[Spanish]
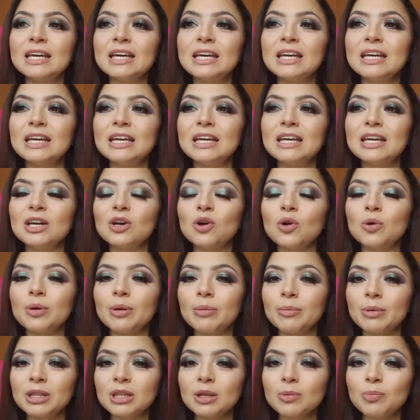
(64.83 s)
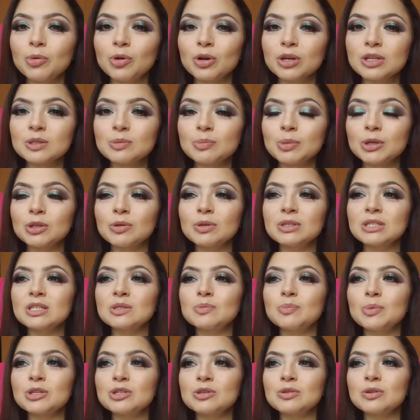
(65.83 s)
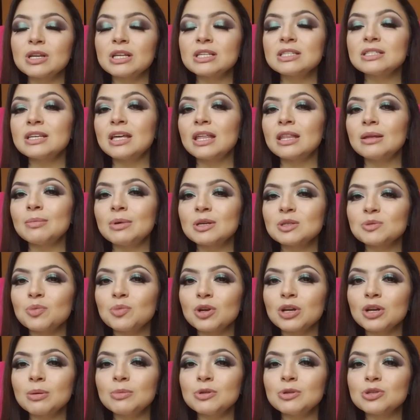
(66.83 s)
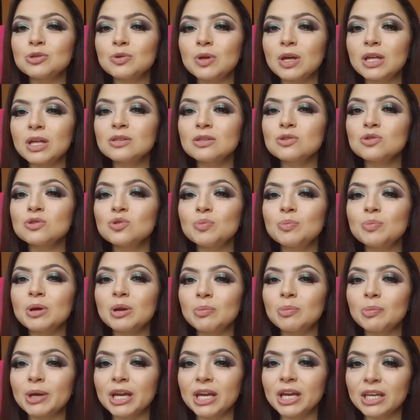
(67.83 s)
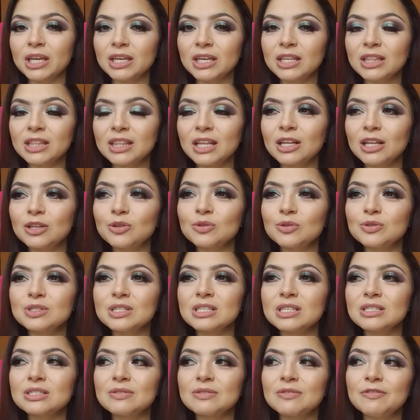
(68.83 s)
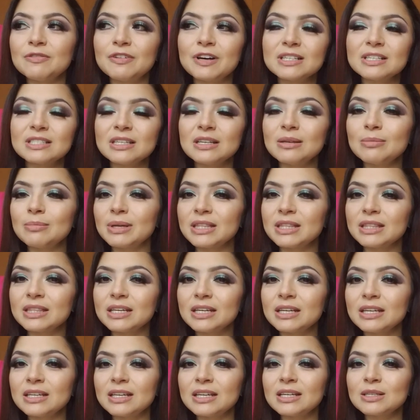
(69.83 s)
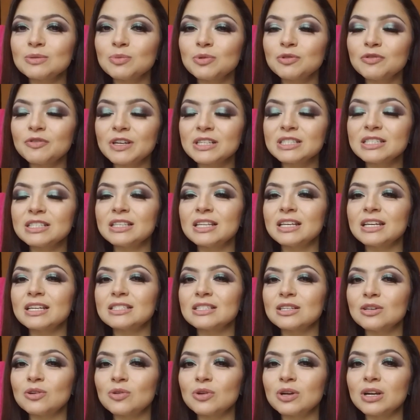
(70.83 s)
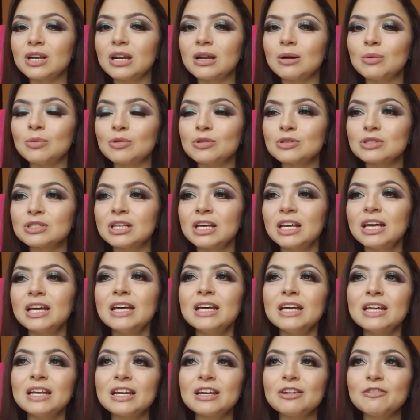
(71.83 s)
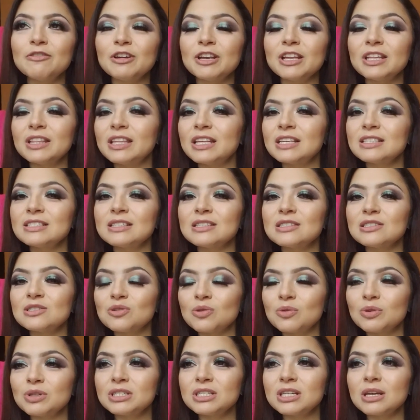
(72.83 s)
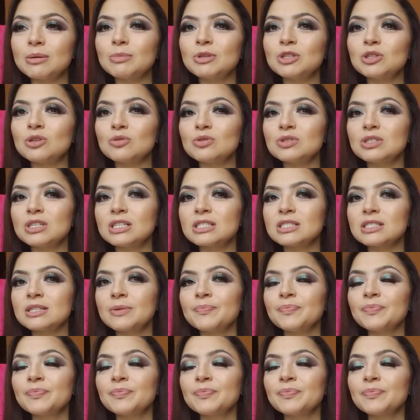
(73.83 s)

eh, obviamente por respeto a esas personas y además porque mi ciudad es súper pequeñita, entonces fácilmente, es muy fácil de que se corra la voz referente a este story time, entonces